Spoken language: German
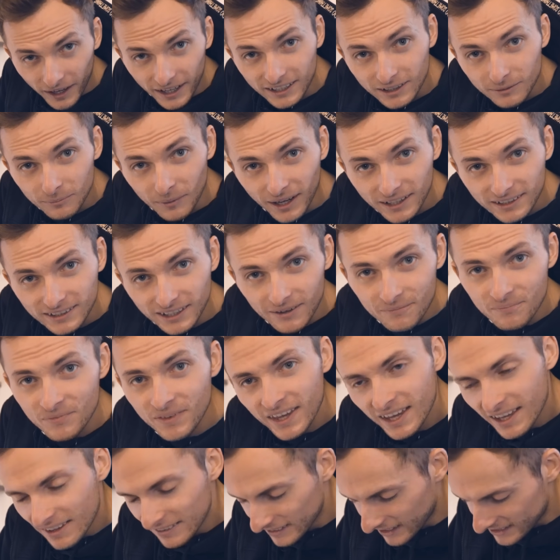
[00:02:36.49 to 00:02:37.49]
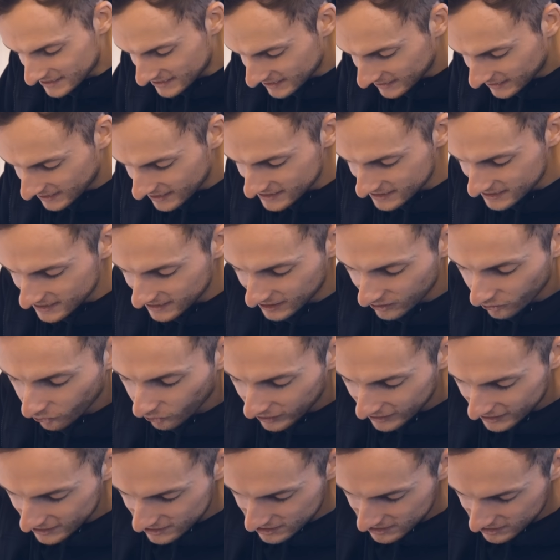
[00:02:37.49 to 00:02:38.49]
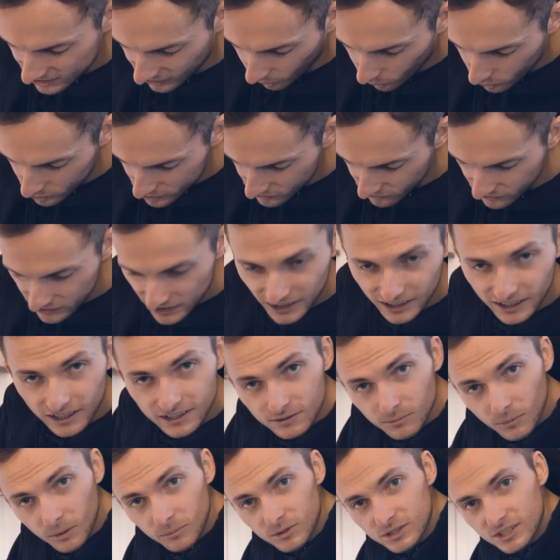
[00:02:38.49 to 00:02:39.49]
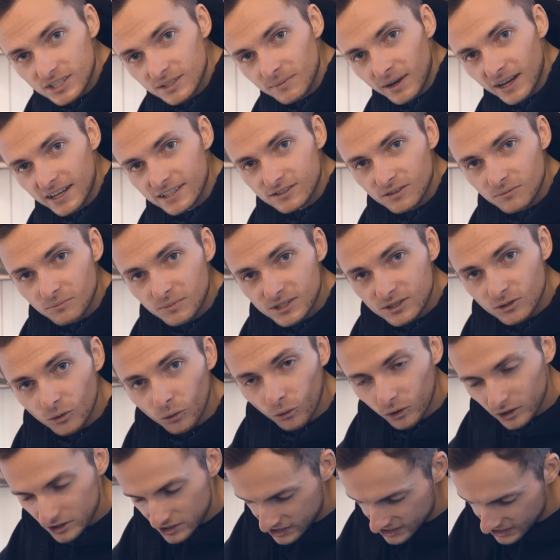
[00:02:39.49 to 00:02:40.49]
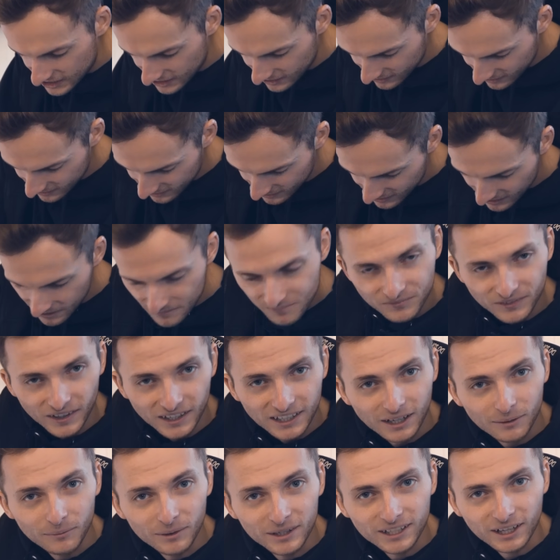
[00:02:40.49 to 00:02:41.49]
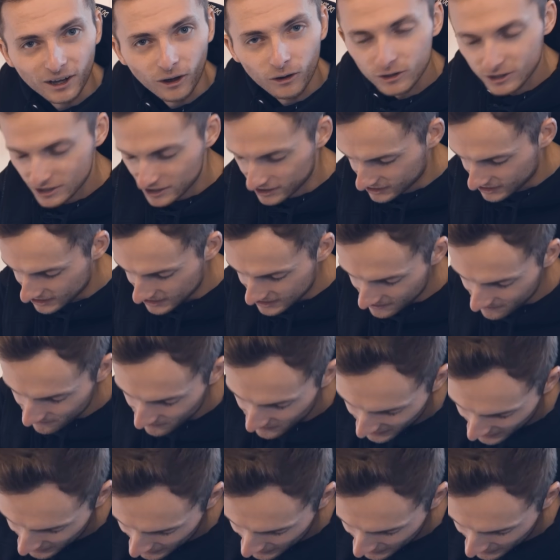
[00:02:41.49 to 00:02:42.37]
reingemacht haben dass die Kiste theoretisch nicht rausfliegt. Also man muss sie immer erst ein bisschen hochziehen dann kann man die rausziehen.